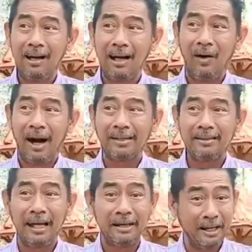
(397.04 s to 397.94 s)
เขาอาจ
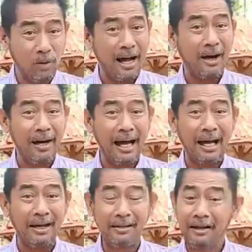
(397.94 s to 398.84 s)
จะดีกว่าก็ได้
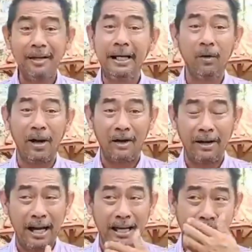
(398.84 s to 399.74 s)
หรือไม่ดีกว่าก็
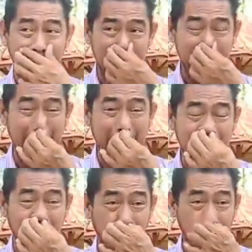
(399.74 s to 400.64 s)
ได้นะครับเป็นเรื่อ
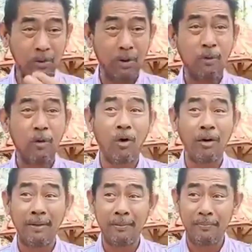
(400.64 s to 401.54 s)
งของตัวบุคคล
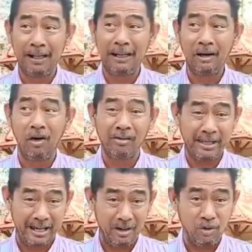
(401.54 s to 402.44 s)
มันเป็นเรื่องของ
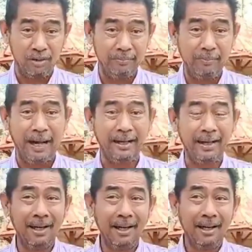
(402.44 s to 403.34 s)
แต่ละคนไป
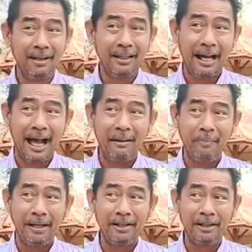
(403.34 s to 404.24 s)
แต่การ
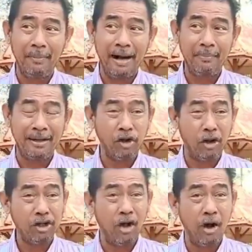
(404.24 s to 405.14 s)
เป็นสมัครเป็นสอ
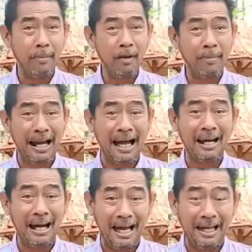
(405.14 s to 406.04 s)
สอมันก็เป็นหลาก
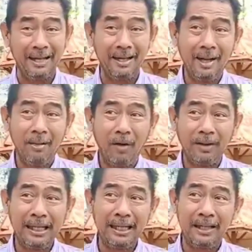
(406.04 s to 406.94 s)
หลายเพราะ
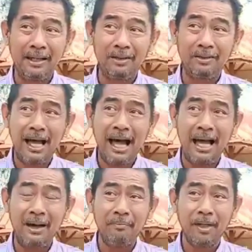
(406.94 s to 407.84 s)
จริงถ้า
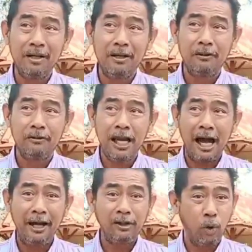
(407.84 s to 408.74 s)
จะ
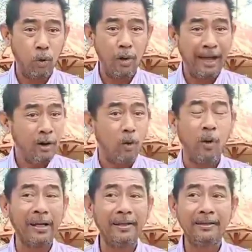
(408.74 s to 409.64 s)
ให้ถูกให้ค
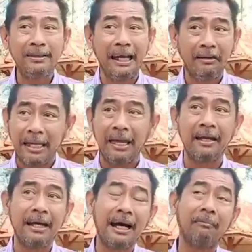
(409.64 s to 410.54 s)
วรจริ
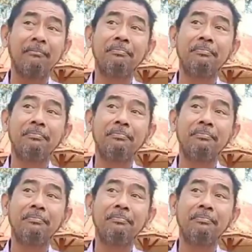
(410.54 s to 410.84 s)
งๆนะครับ